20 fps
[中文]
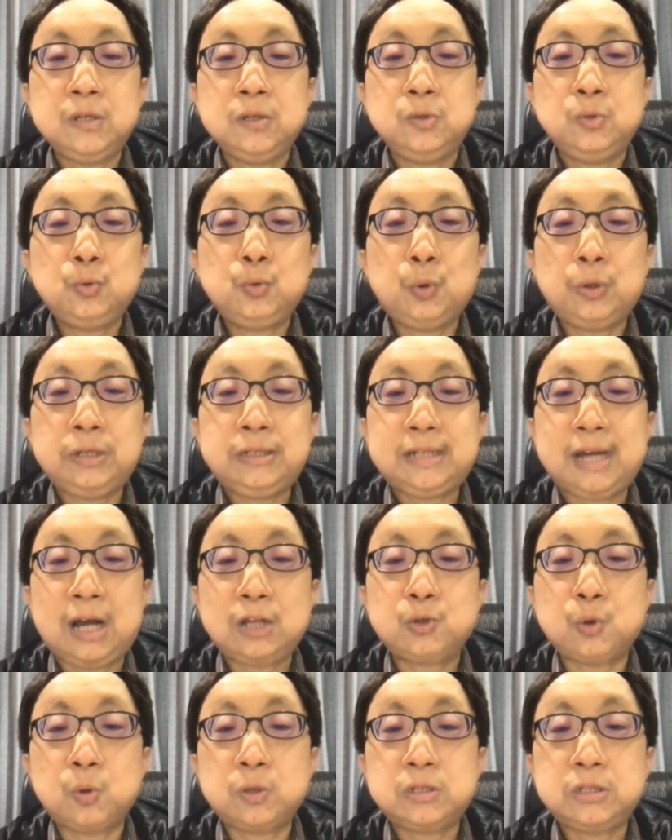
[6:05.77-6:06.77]
如果你想要
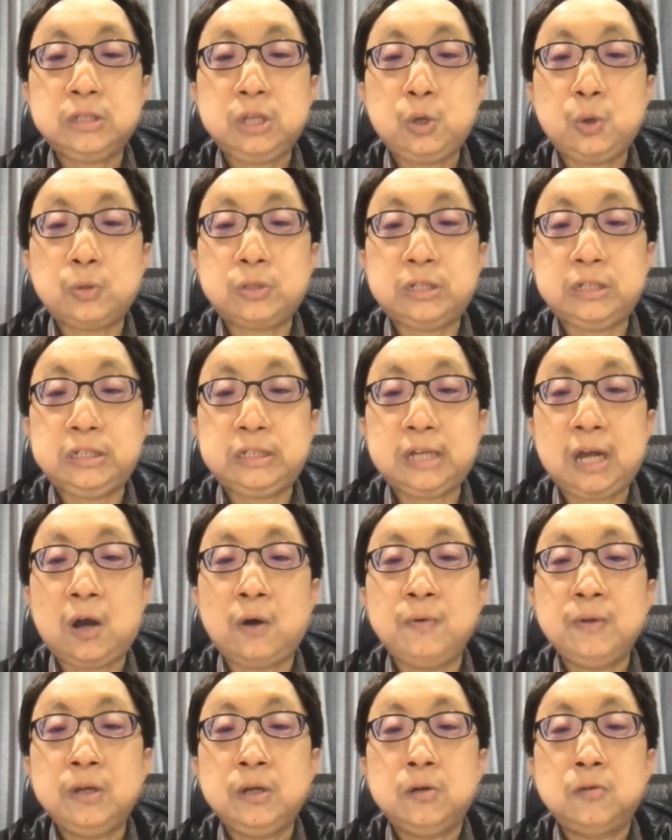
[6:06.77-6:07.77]
从事内容行销，